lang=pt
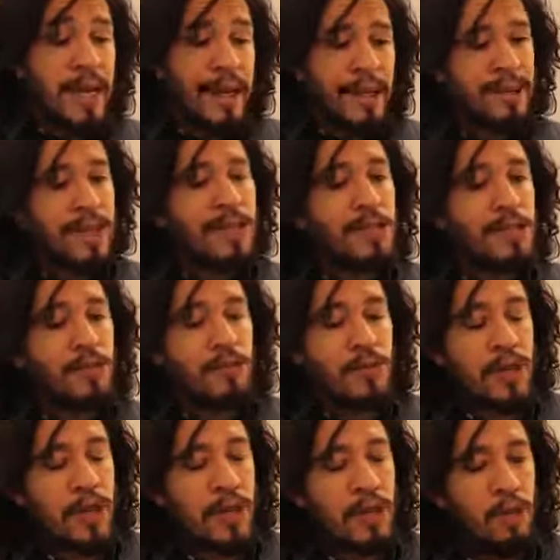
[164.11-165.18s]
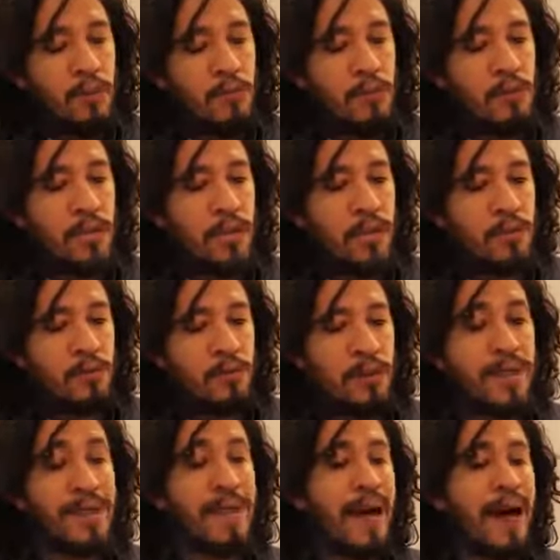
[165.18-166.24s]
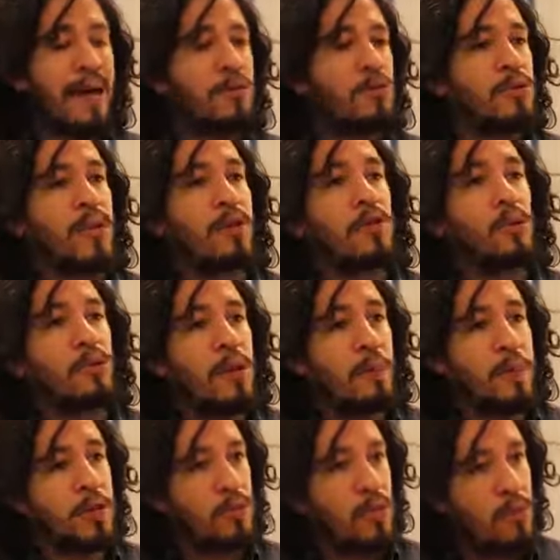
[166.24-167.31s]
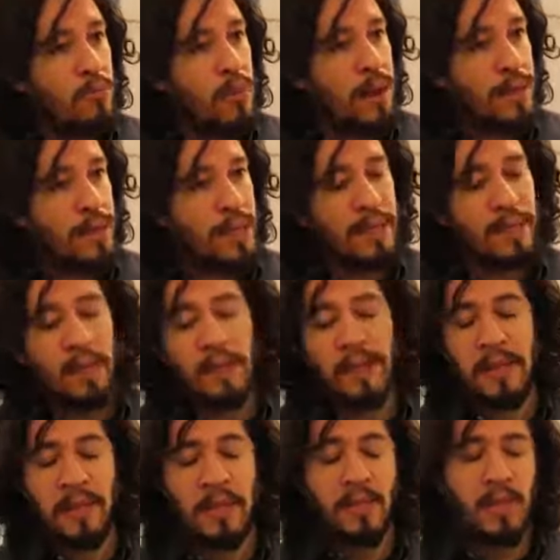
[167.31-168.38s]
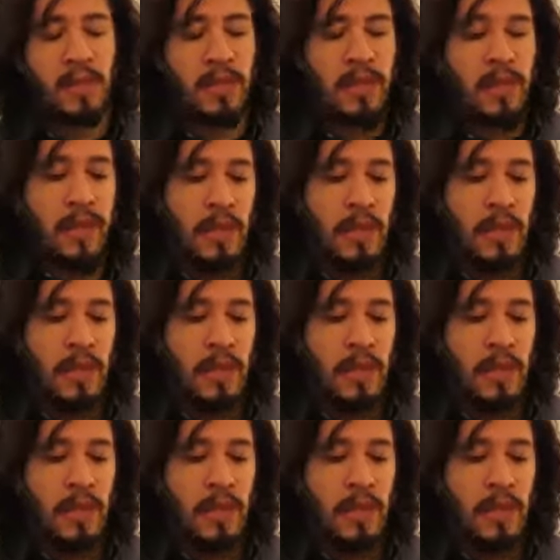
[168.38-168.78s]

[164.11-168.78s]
entendidos aí como os direitos inatos a toda pessoa humana, independente